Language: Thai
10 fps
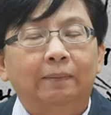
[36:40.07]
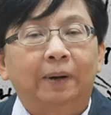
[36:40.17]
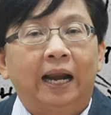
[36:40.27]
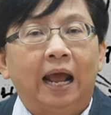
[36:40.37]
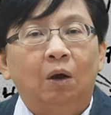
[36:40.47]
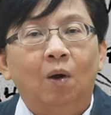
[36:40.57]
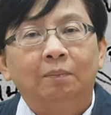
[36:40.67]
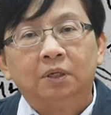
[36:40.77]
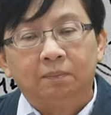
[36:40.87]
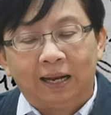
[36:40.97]
จัดปัญหาควา
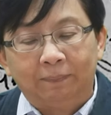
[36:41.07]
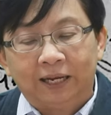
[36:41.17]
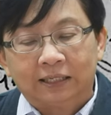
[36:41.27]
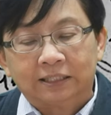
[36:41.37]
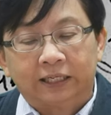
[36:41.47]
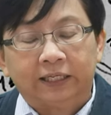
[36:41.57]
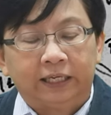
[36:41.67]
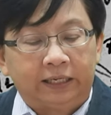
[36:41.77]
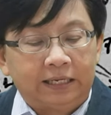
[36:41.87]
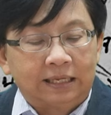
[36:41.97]
มเหลื่อมล้ำทางเศรษฐ
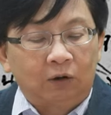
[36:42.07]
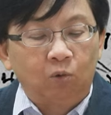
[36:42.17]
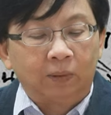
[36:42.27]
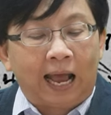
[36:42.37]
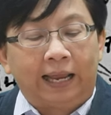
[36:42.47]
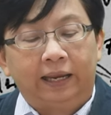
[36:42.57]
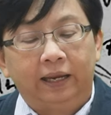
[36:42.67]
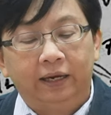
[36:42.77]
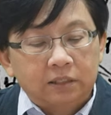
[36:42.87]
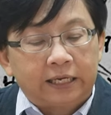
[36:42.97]
กิจในสังคมไทย
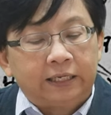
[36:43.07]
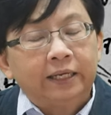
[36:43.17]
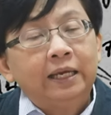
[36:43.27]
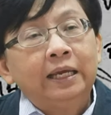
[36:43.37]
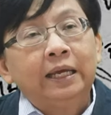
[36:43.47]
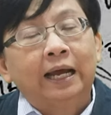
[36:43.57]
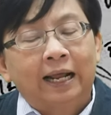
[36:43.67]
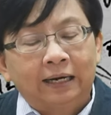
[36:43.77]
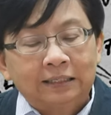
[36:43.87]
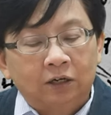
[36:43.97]
สิ่งที่ค
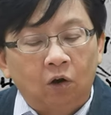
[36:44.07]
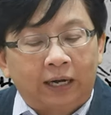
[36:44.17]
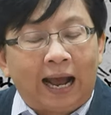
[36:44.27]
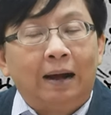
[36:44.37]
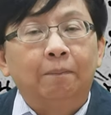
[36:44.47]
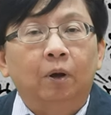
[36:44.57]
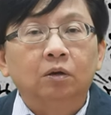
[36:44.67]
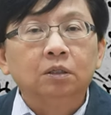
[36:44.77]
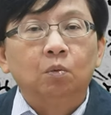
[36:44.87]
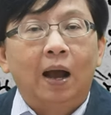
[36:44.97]
ณะราษฎรทำ
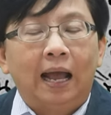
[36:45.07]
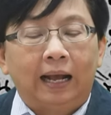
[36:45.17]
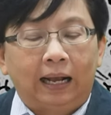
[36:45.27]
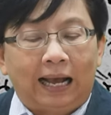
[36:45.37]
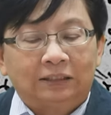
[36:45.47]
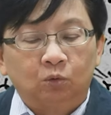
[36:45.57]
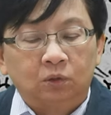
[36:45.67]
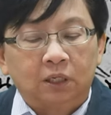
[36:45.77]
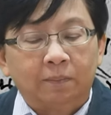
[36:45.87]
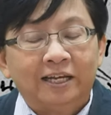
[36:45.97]
ก็คือว่าการส่
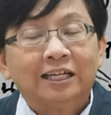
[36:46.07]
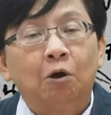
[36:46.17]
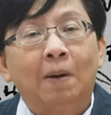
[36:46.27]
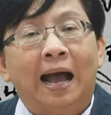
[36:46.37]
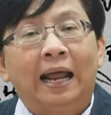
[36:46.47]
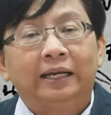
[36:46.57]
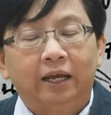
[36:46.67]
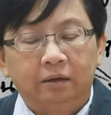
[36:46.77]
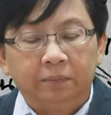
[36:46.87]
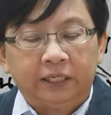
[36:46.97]
งเสริมให้ชาวบ้าน
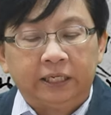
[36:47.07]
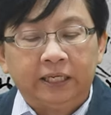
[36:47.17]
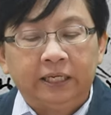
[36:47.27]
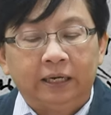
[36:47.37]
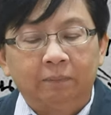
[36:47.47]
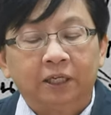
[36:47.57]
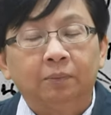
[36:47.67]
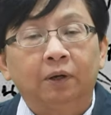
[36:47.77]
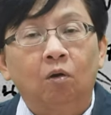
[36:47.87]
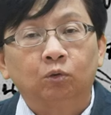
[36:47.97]
เนี่ยมีที่ดินทำกิ
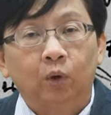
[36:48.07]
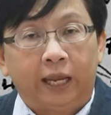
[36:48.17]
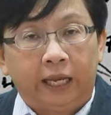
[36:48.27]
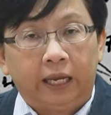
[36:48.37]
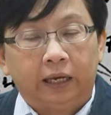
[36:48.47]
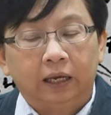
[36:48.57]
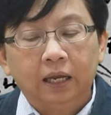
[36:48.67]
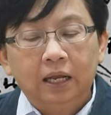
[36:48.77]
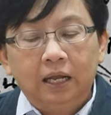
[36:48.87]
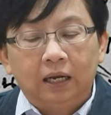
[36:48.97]
นเป็นของตัวเอง
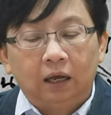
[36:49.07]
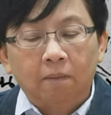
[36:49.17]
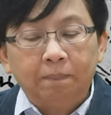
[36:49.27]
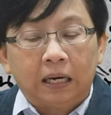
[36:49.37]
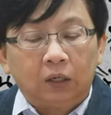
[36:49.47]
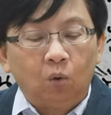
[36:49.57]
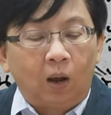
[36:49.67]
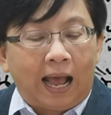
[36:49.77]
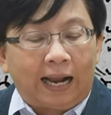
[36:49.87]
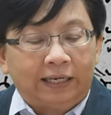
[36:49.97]
แล้วก็เปิดโอ
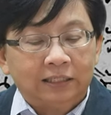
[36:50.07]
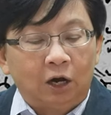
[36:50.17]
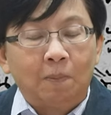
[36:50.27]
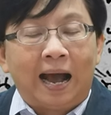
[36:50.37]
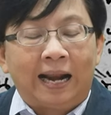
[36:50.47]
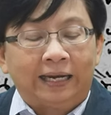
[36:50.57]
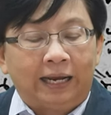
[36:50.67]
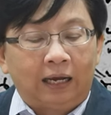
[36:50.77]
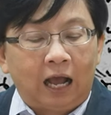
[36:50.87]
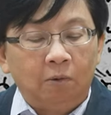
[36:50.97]
กาสให้ชาวบ้าน
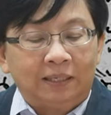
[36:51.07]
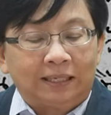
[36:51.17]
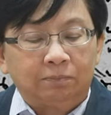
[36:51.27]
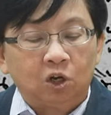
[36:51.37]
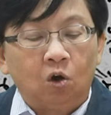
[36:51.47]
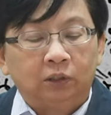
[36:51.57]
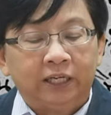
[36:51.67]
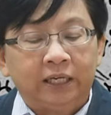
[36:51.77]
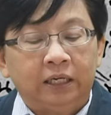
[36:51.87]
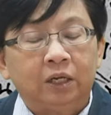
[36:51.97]
เนี่ยเข้าไปจับจอง
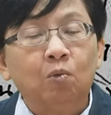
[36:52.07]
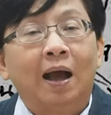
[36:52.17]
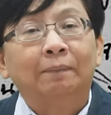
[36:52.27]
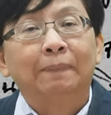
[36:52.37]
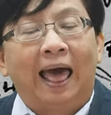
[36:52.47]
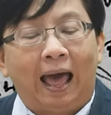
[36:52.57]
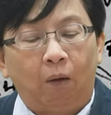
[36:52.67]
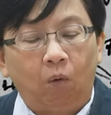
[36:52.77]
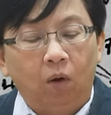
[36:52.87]
ที่ดินที่ว่างเปล่า